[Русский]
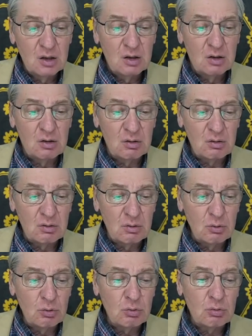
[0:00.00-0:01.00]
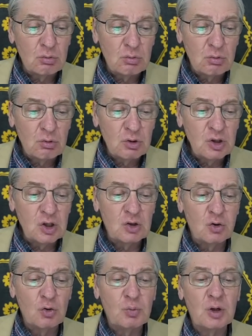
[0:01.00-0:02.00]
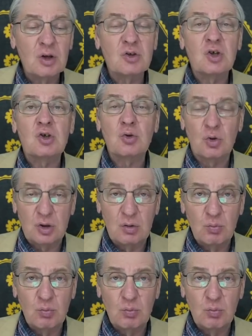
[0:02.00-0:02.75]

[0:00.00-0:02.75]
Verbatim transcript: Э, ну, есть ли у белых здесь что-то?